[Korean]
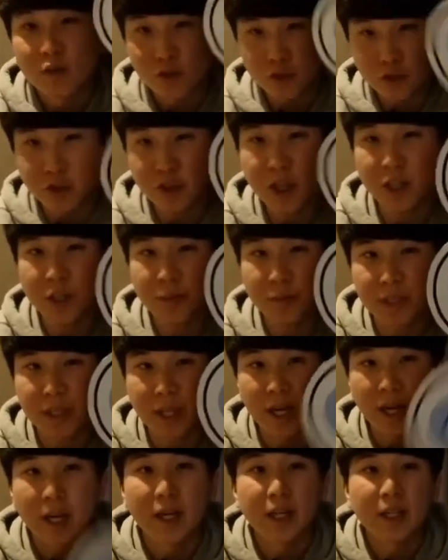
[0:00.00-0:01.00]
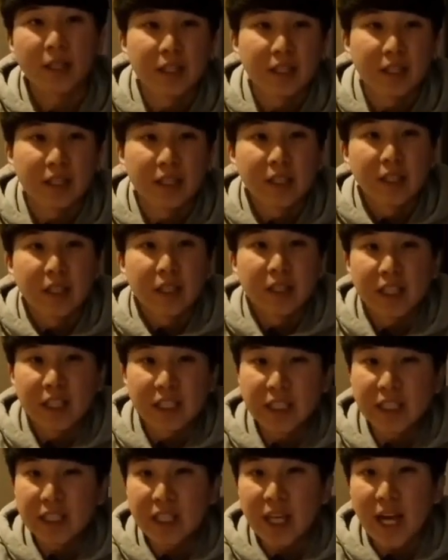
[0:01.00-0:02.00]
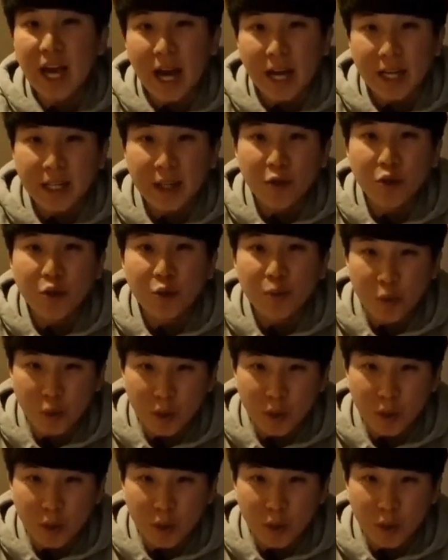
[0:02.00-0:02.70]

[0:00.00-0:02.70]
추천입니다. 기대 안 하고